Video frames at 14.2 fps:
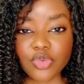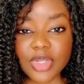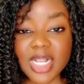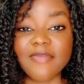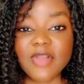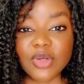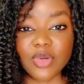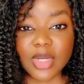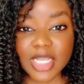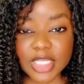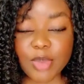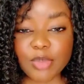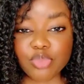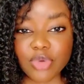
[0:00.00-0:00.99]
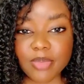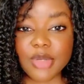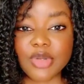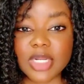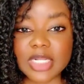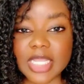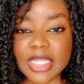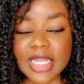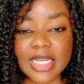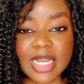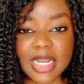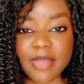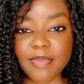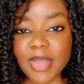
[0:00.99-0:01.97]
il avait le respect pour Emmanuel keita il
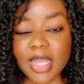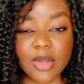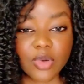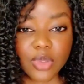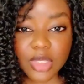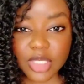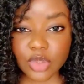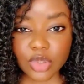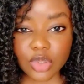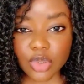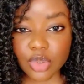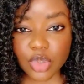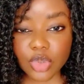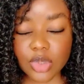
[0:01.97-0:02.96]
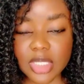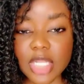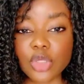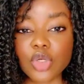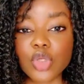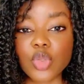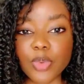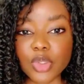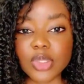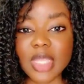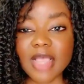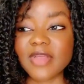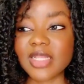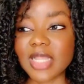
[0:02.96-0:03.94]
n'allait pas raconter ce genre de choses. Et je suppose
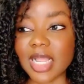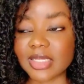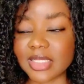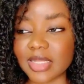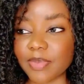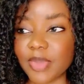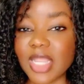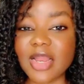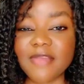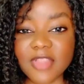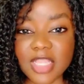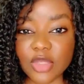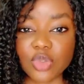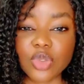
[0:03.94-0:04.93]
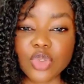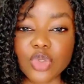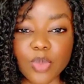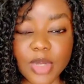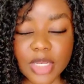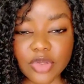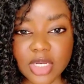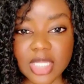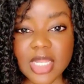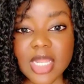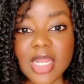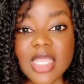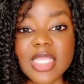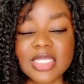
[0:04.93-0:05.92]
qu'avant d'accepter l'invitation sur le plateau de
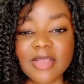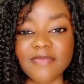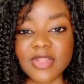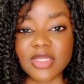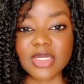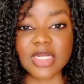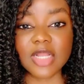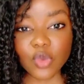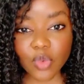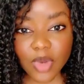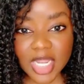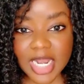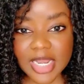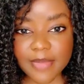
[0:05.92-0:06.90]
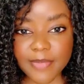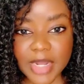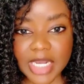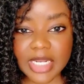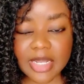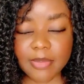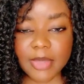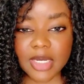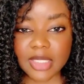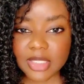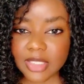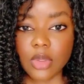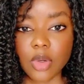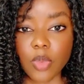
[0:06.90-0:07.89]
télé, il savait déjà de quoi il allait parler là-bas.
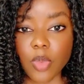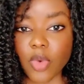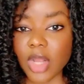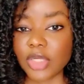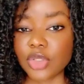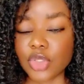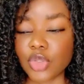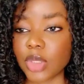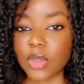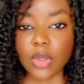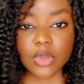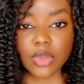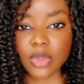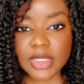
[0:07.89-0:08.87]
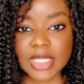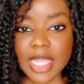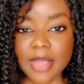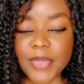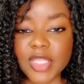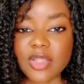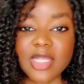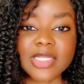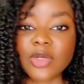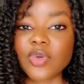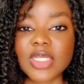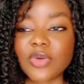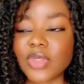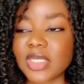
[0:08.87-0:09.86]
Donc, moi, je suis contre ça. Peter
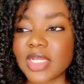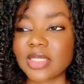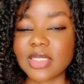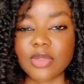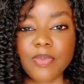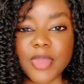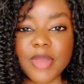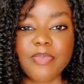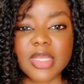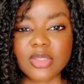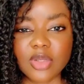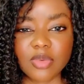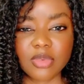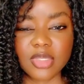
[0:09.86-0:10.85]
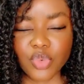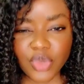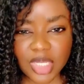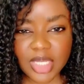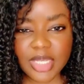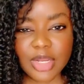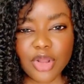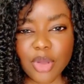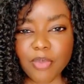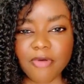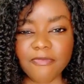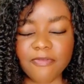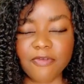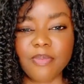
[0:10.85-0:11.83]
007, c'est une belle personne. Oui, il a un
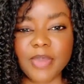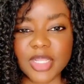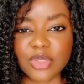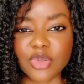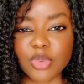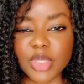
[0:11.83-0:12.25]
bon fond parce que